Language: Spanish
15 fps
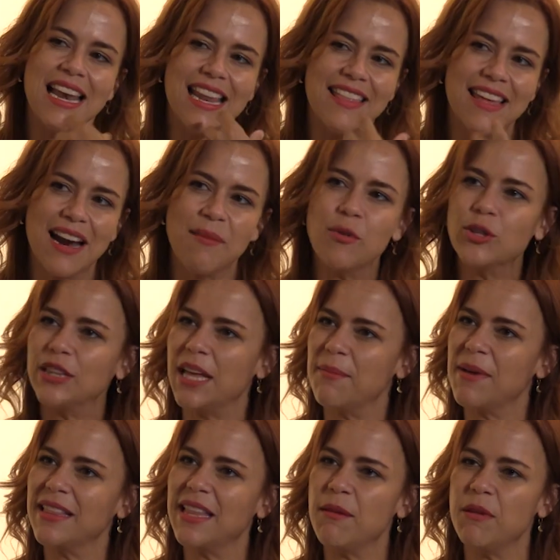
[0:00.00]
lideramos
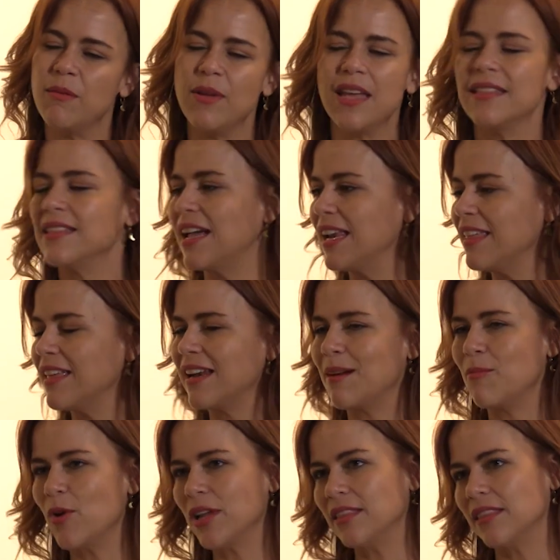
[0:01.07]
temas de vivienda,
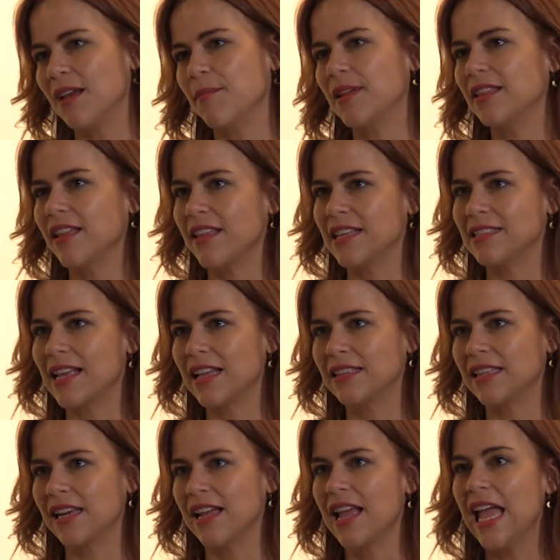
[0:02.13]
lideramos en temas de
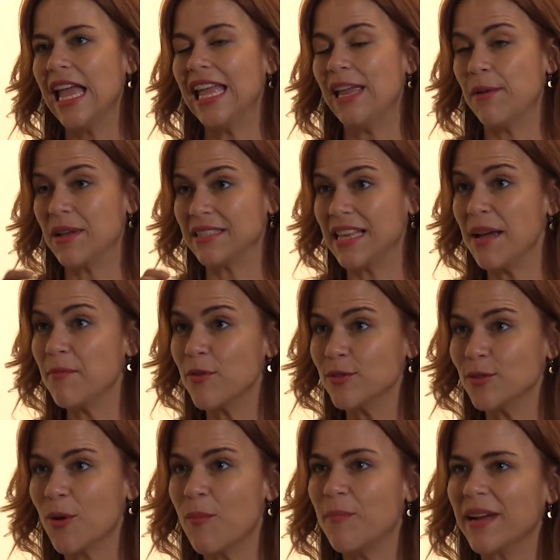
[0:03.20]
desastre y lo
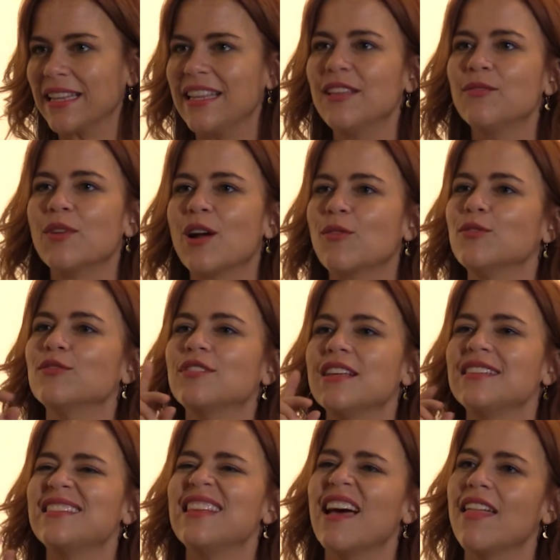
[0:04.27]
hacemos compartiendo una
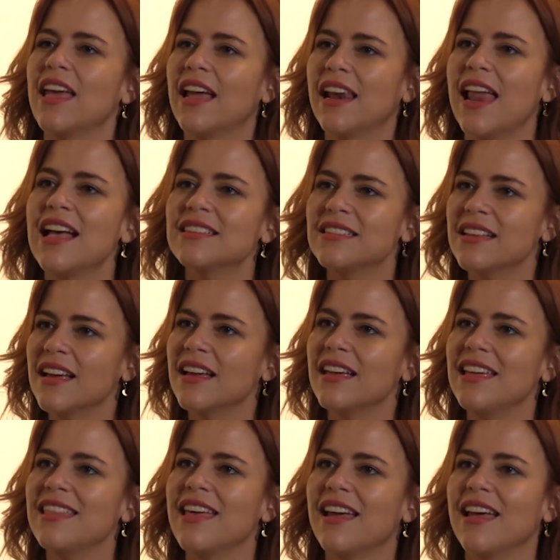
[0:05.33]
conciencia de clase
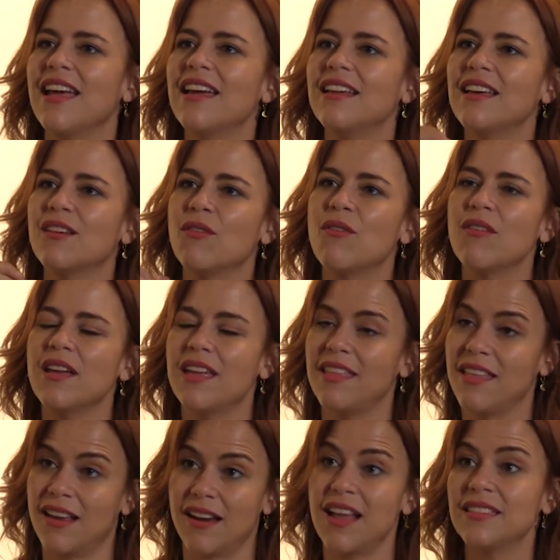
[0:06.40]
y de género
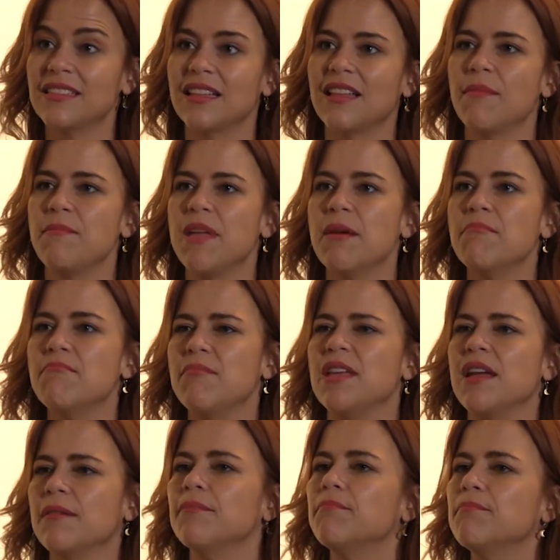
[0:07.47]
y de raza también
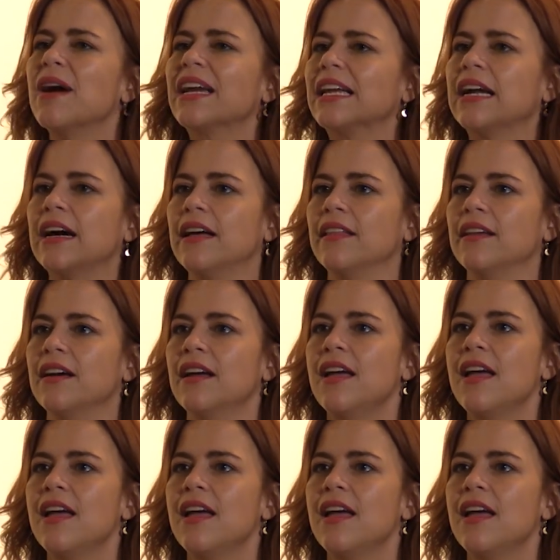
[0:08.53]
bien marcada